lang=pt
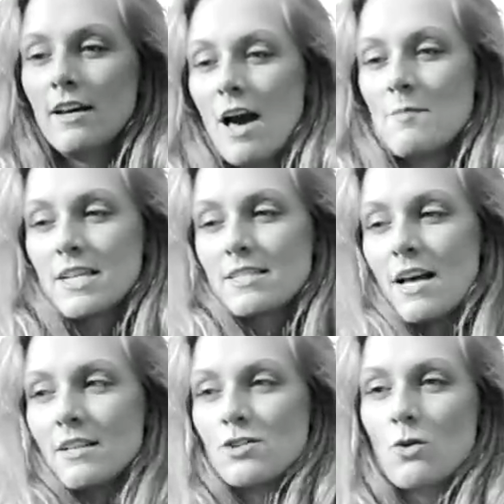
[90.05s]

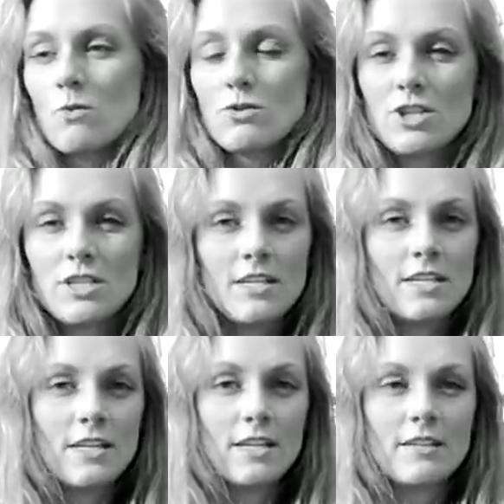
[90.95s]
abraçada de
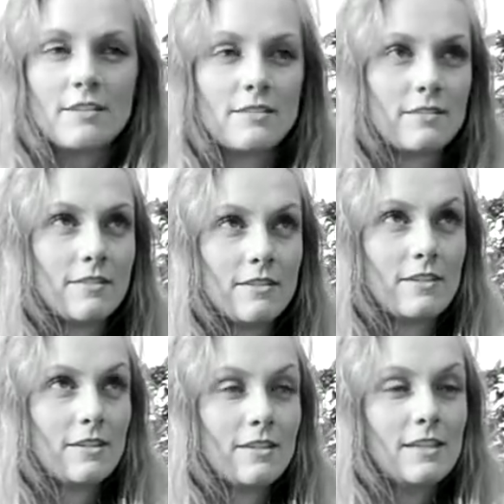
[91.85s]
conchinha.
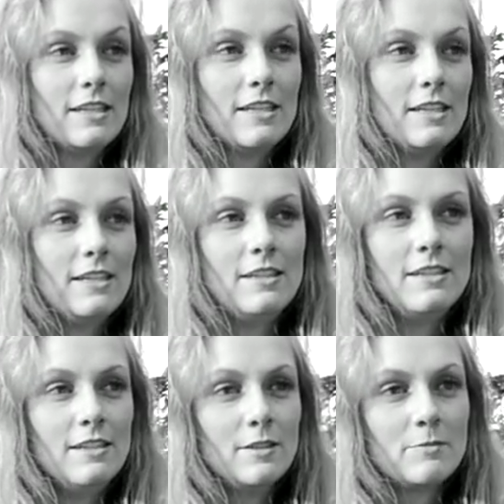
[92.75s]

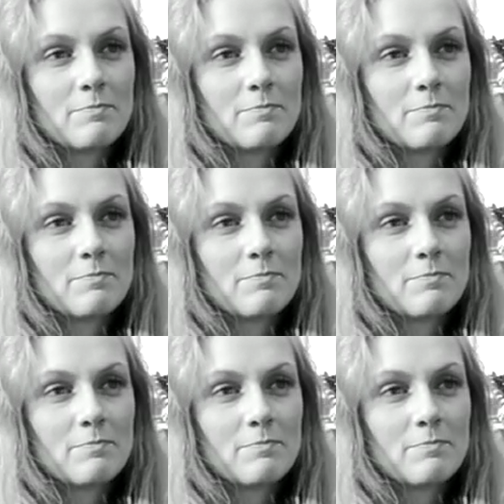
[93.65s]
E